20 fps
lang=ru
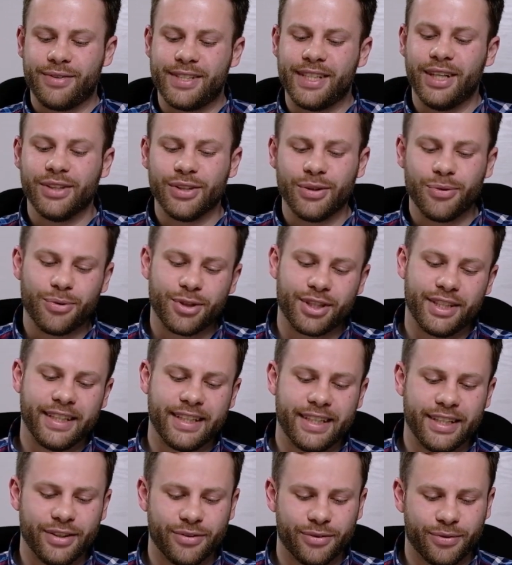взял
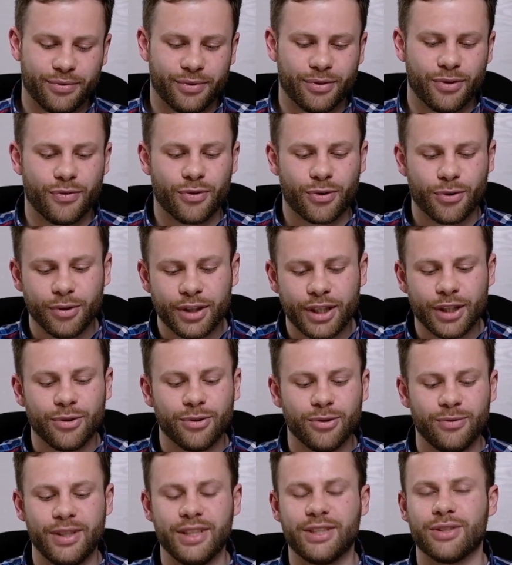наушники в, в руки,
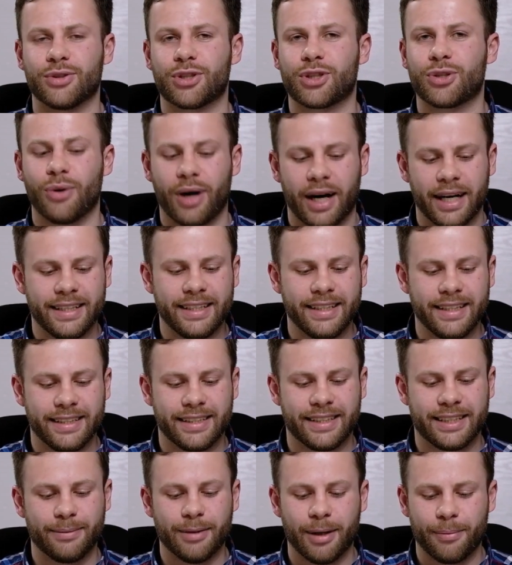увидел, что они
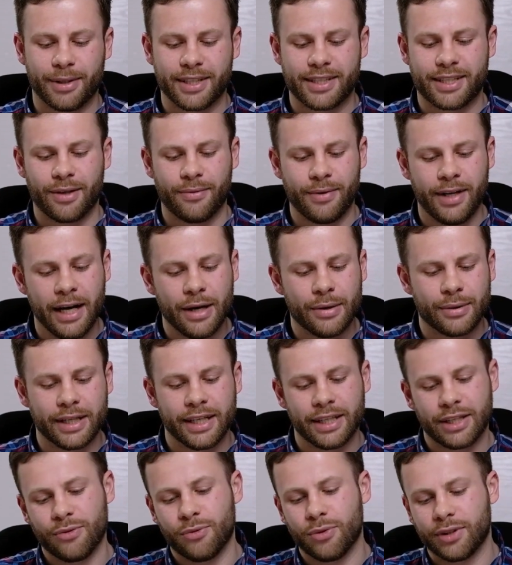из себя представляют,
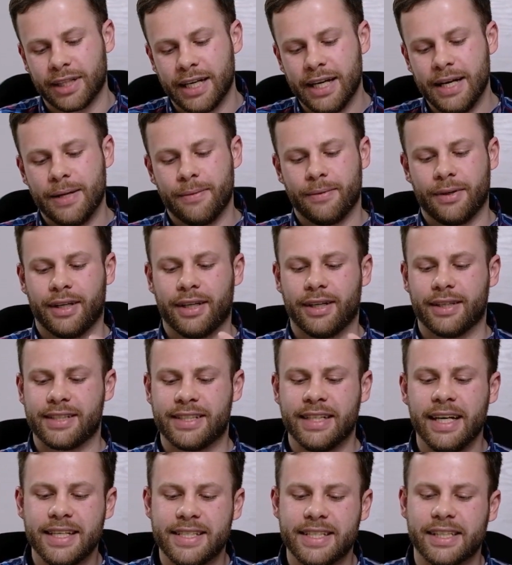это вот, а,
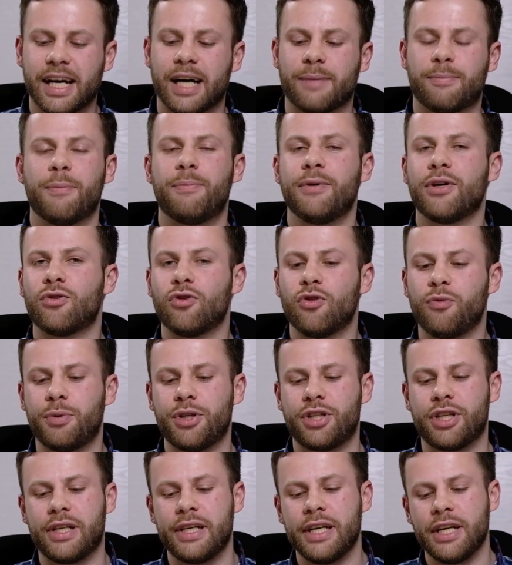знаете, как по первому
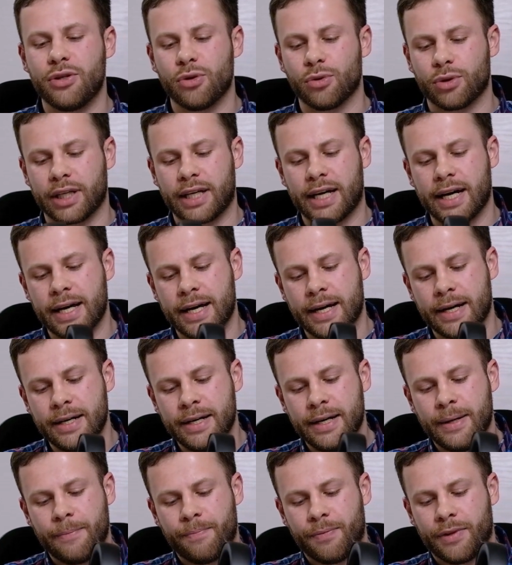впечатлению такая
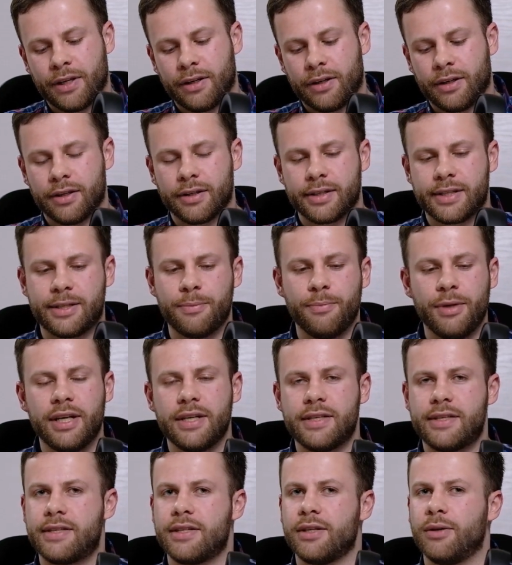а,
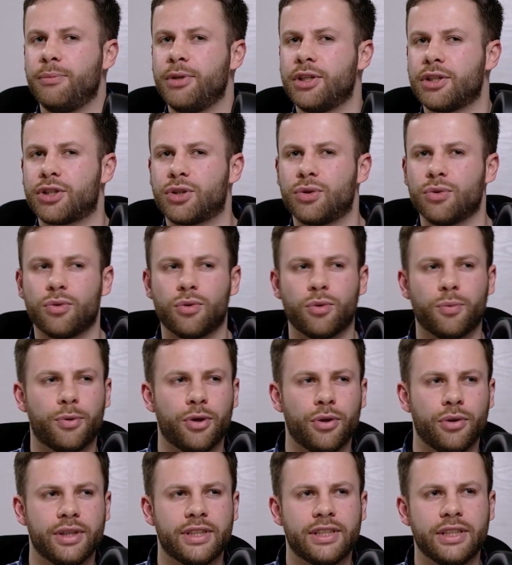смесь между
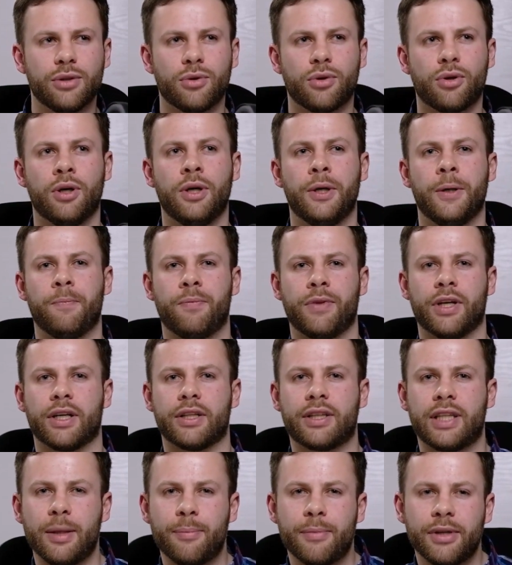Blue Dio
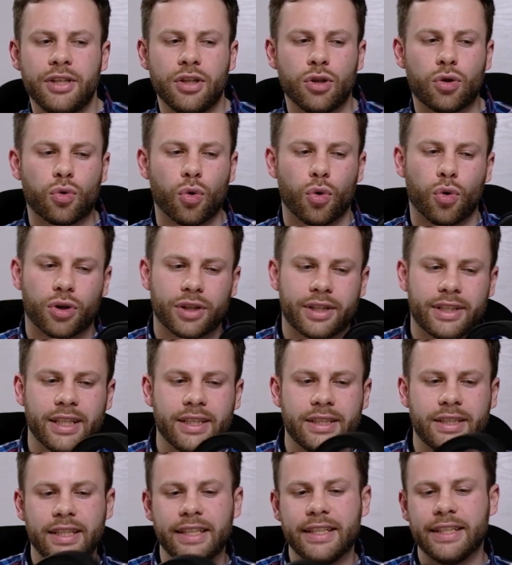T-монитор,
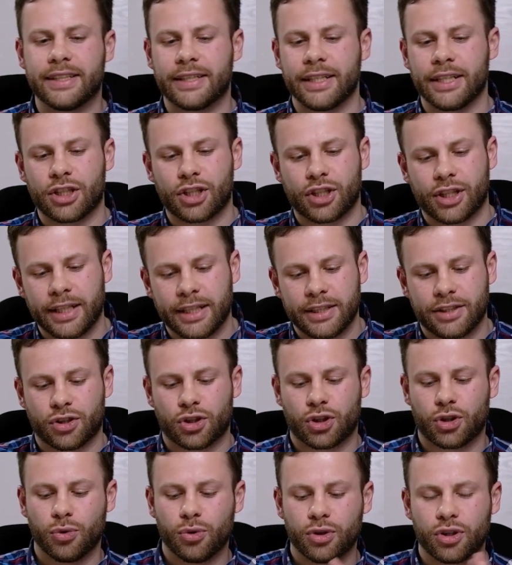T3, T6,
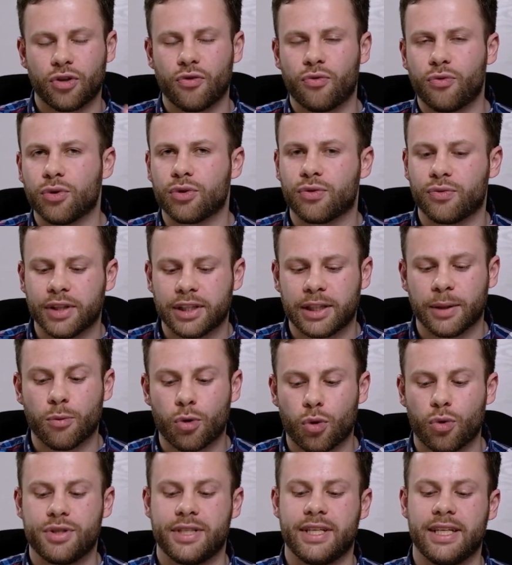что-то вот в этом
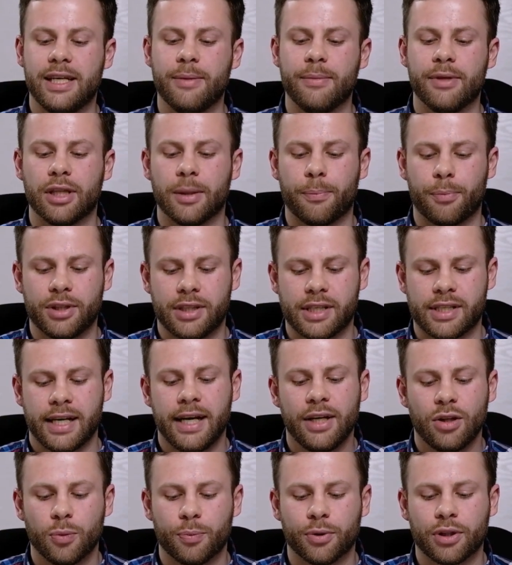роде, именно по
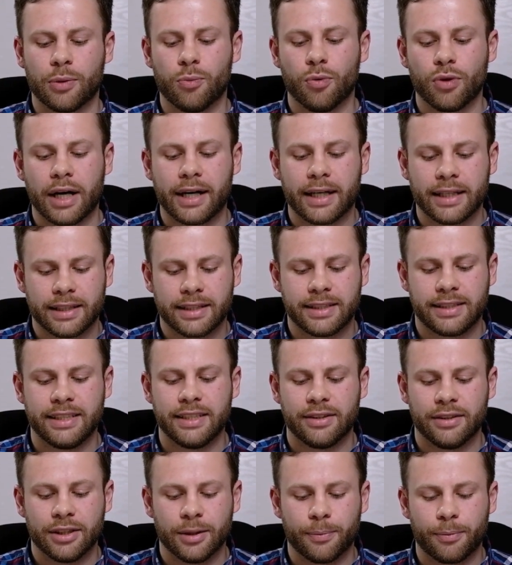дизайну, потому как это
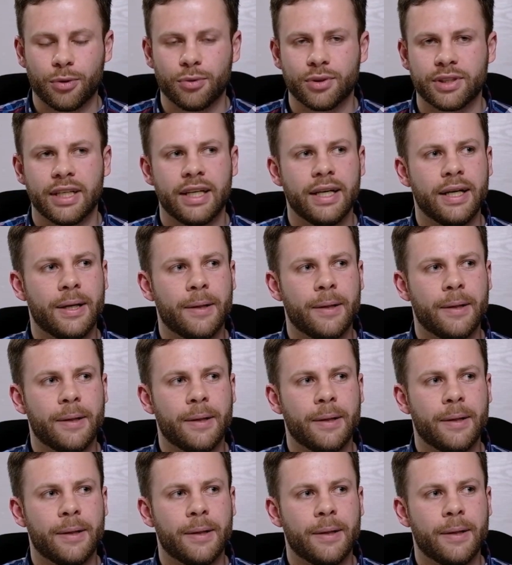сделано. Плюс